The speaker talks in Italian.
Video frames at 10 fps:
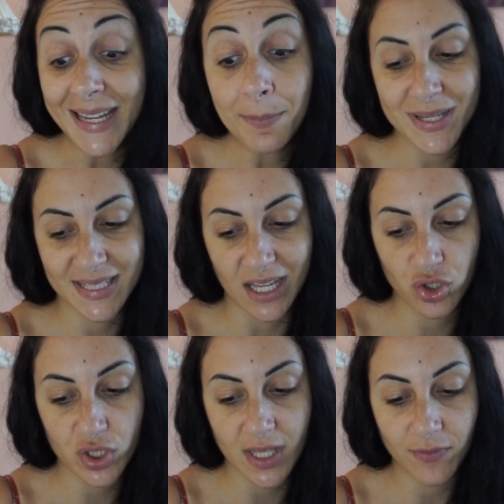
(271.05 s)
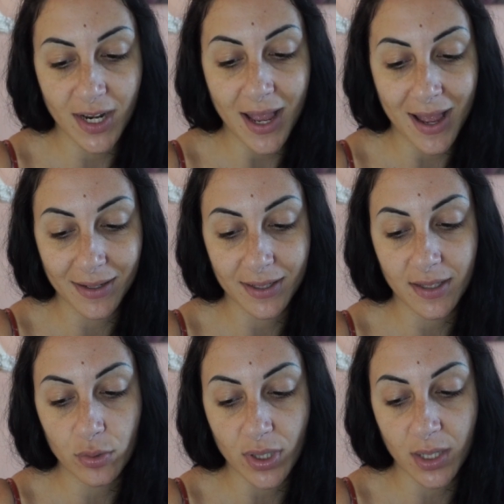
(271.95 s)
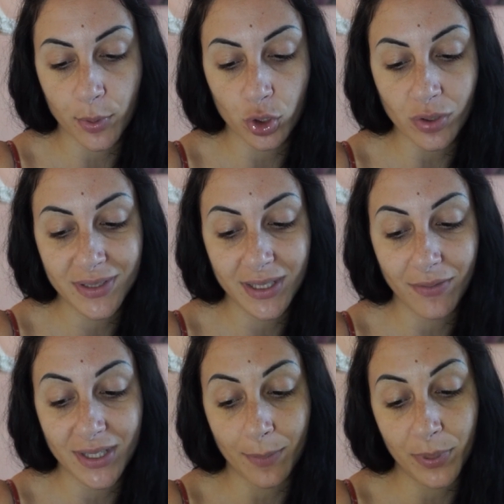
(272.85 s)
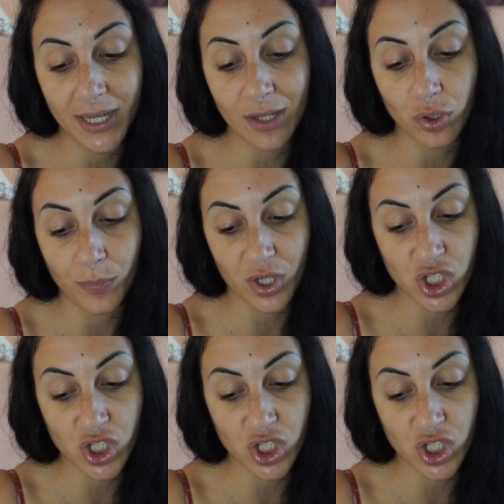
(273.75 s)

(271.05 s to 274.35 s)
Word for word: Il massaggio servirà anche ad aiutare i prodotti che avete applicato in